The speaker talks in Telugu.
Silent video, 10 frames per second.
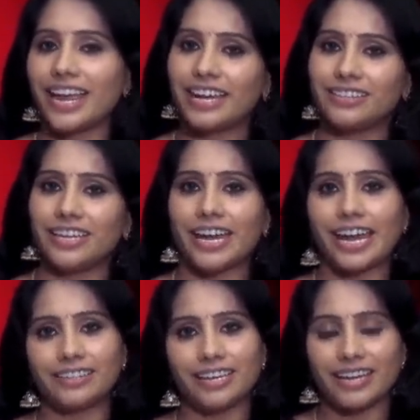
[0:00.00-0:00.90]
ఎయిట్ త్రీ
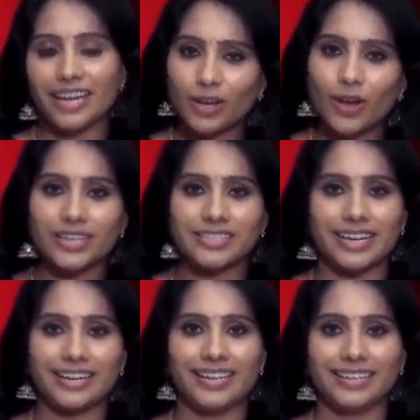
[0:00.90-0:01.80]
ఎయిట్ త్రీకి కాల్
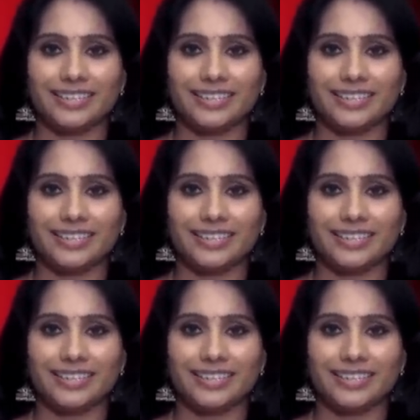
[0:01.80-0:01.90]
చేయండి